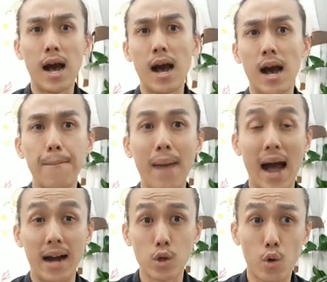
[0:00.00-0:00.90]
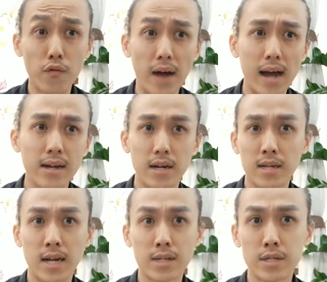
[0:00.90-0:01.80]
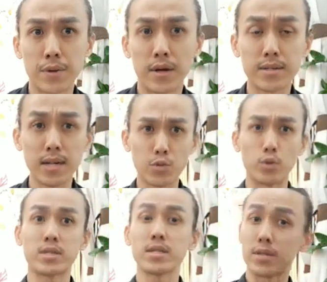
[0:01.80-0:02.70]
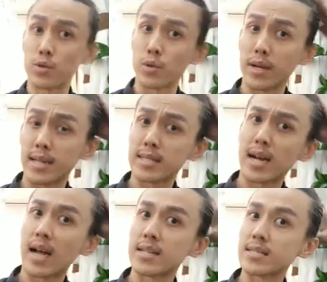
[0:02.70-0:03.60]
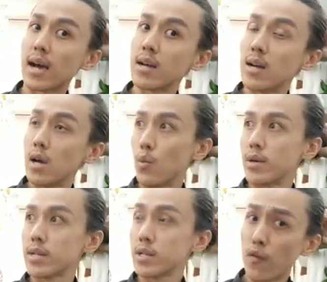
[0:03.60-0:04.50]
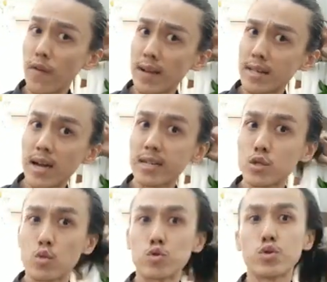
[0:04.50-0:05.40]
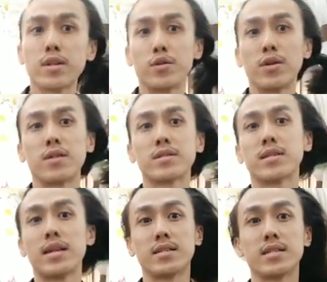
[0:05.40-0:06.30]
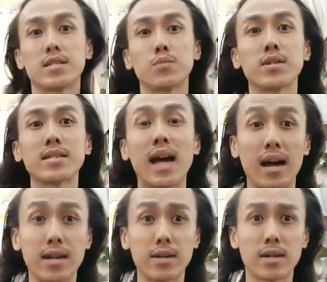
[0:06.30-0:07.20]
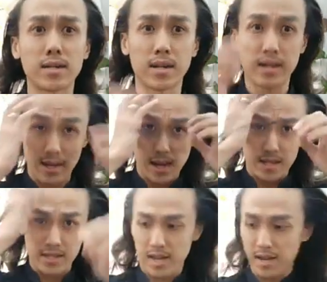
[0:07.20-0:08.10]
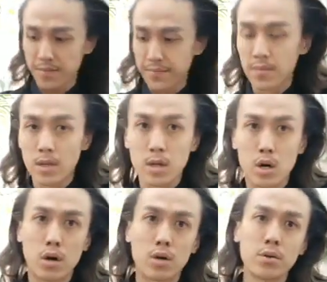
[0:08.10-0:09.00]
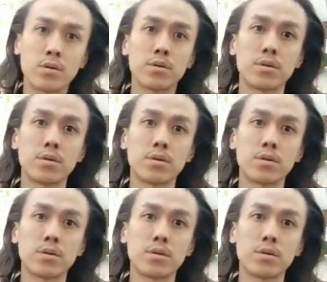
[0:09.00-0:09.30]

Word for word: 啊，绑头发，好像男生朋友，好像我自己本身，我给大家看一下，我的头发大概从去年留到现在已经这么长了，大家可以看一下，哦，